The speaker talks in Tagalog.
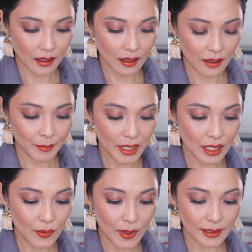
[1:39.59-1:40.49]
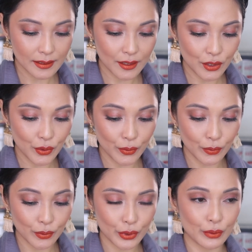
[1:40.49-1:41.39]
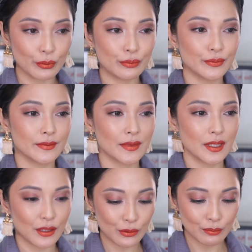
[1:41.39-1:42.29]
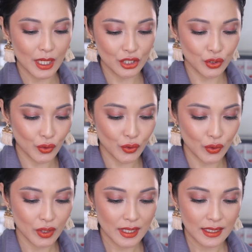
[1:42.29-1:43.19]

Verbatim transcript: uh, maiiwasan yung yung yung medyo